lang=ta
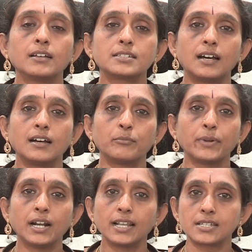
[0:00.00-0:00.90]
சா
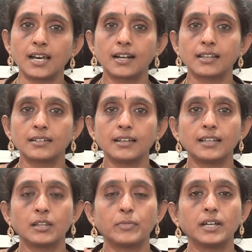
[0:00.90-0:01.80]
பின்னாடி சாயறது
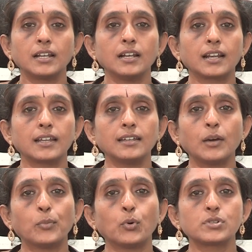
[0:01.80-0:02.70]
இந்த மாதிரி நிறைய
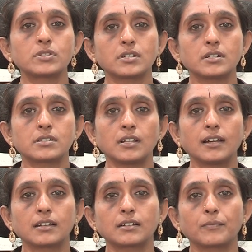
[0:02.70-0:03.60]
போஸ்டர்ஸ்லாம்
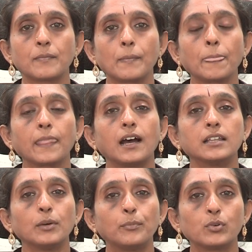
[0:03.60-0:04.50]
இருக்குது
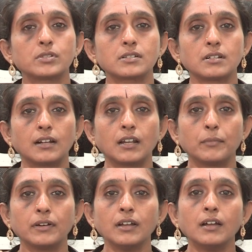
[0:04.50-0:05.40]
அந்த போஸ்டர்ஸ்லாம்
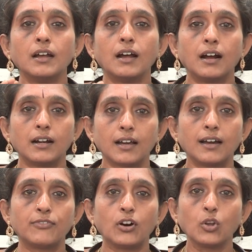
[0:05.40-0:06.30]
நம்ம
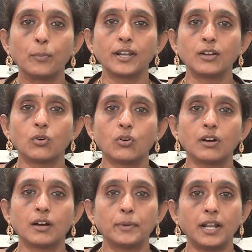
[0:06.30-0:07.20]
அழகாக ஃபாலோ பண்ணினோம்
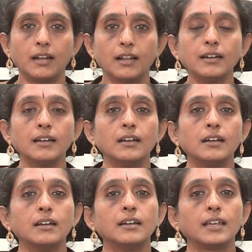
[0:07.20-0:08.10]
அப்படின்னா
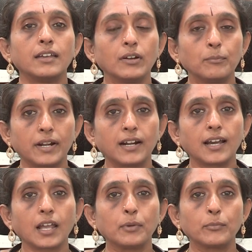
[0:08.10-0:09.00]
ஈவன்
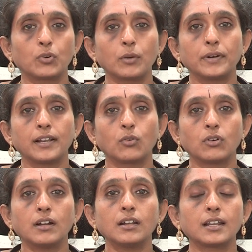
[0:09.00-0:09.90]
பிராணாயமம் கூட
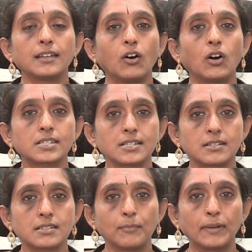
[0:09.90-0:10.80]
பண்ணினோன்னா நிறையா
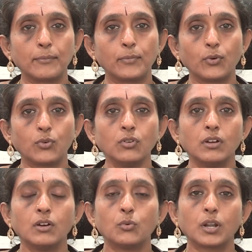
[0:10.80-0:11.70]
ஆக்சிஜன் சப்ளை போகும்
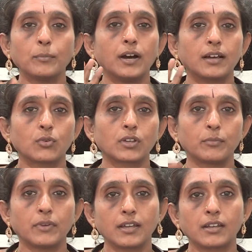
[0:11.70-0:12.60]
உடம்பு
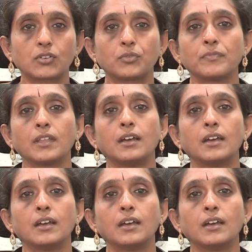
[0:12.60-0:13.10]
ஆரோக்கியமாக இருக்கும்